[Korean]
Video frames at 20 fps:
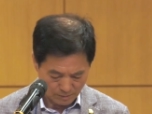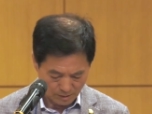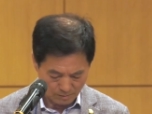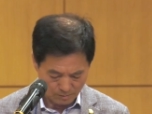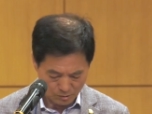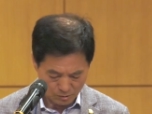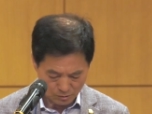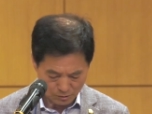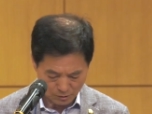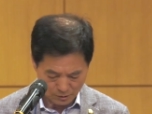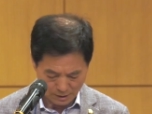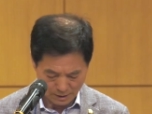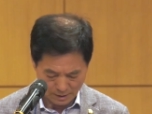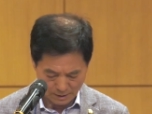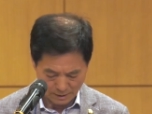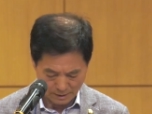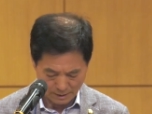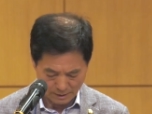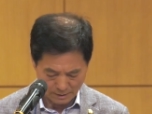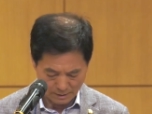
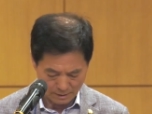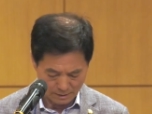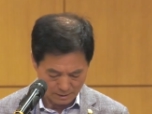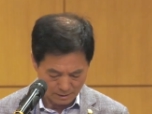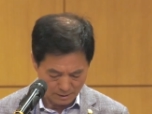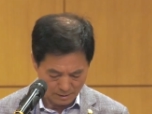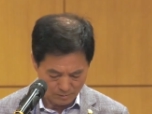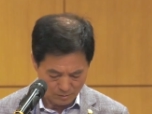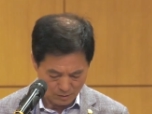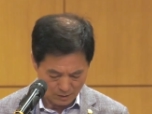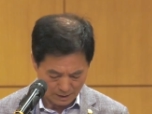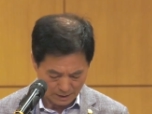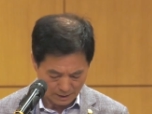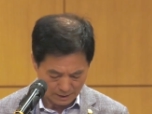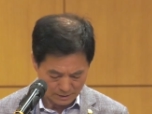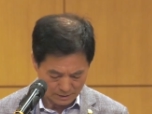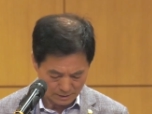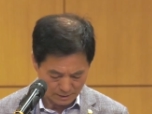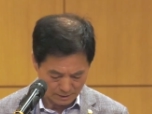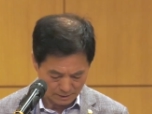능문토기에 담긴 의미와
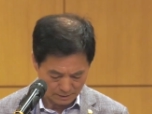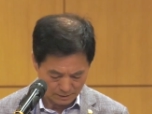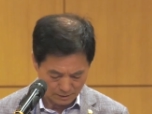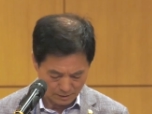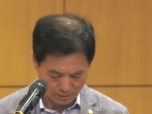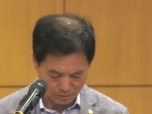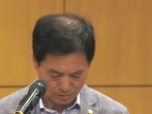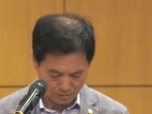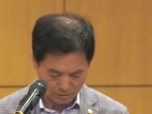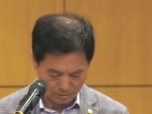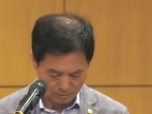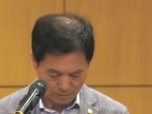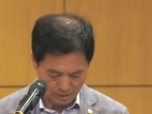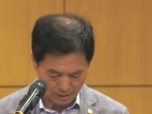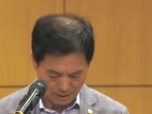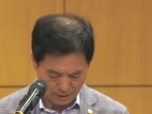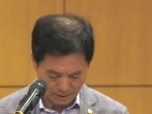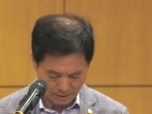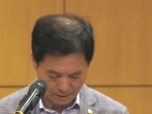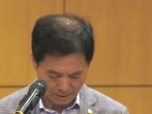가치를 더욱
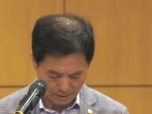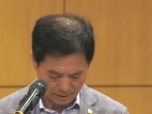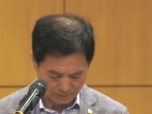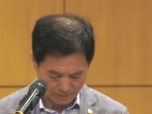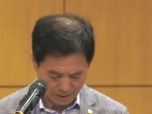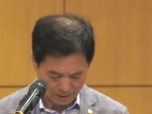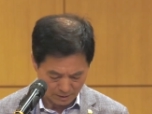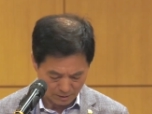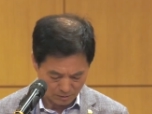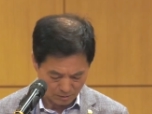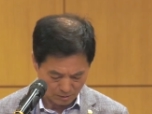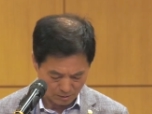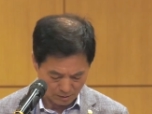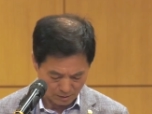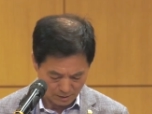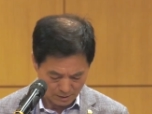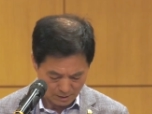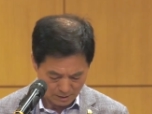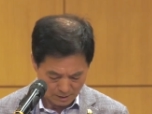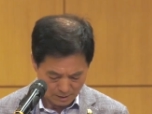명확히
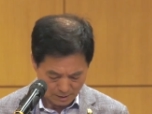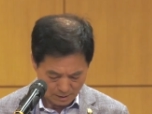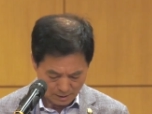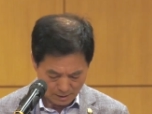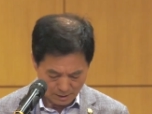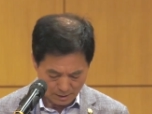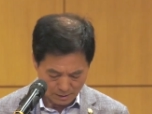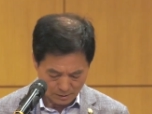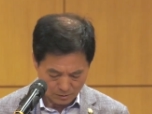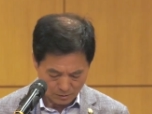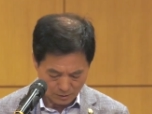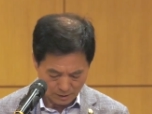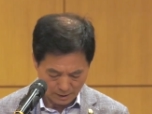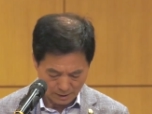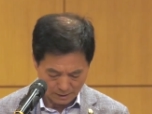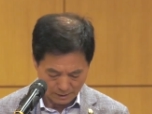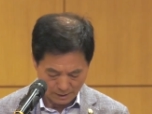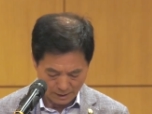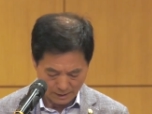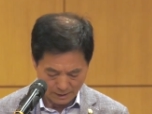밝히고 이를
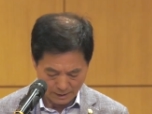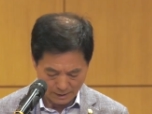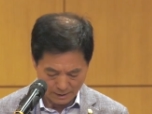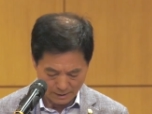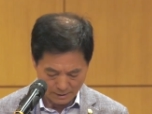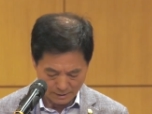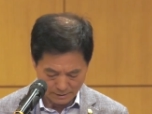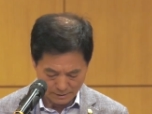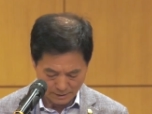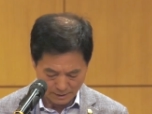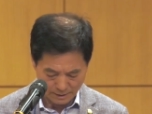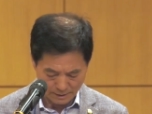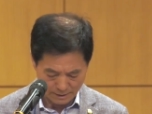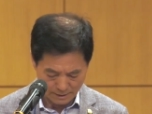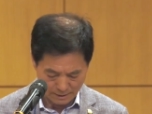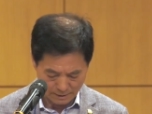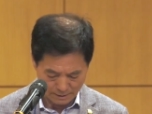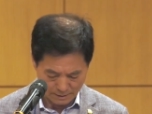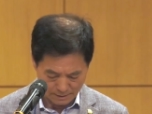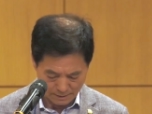통해 대가야 역사에
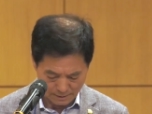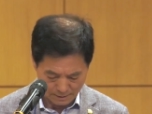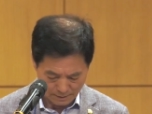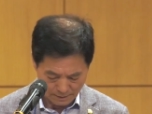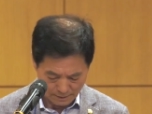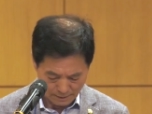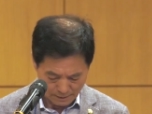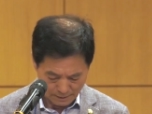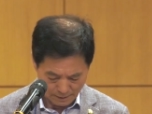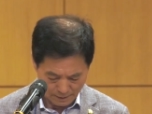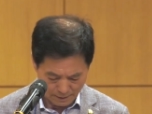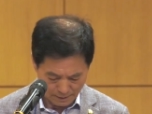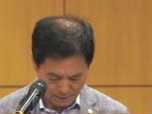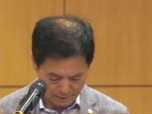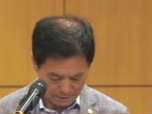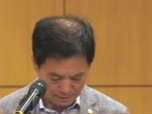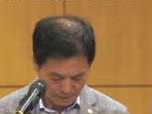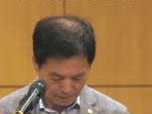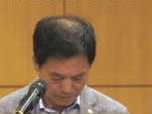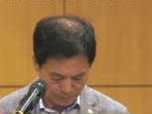대한
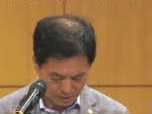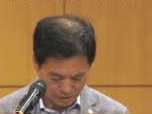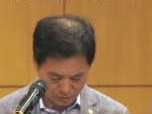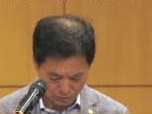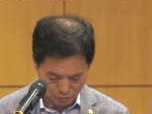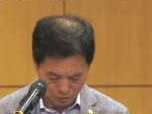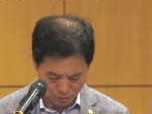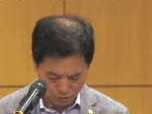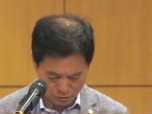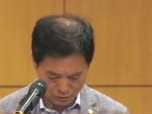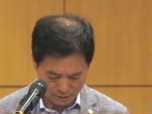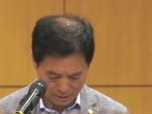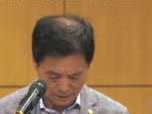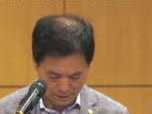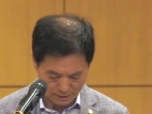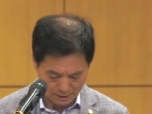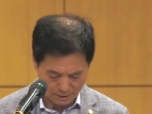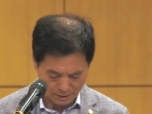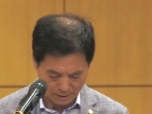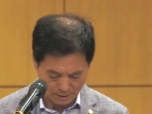이해를 넓히는
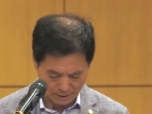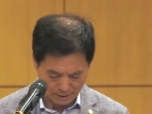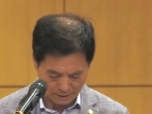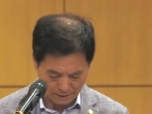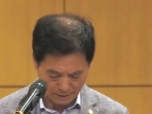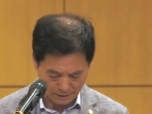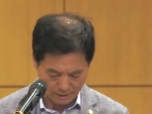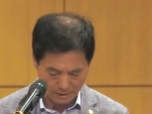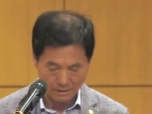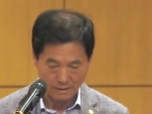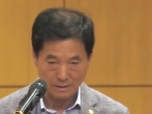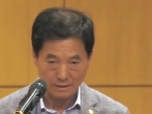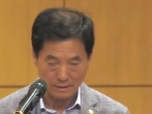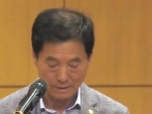소중한 기회가 되기를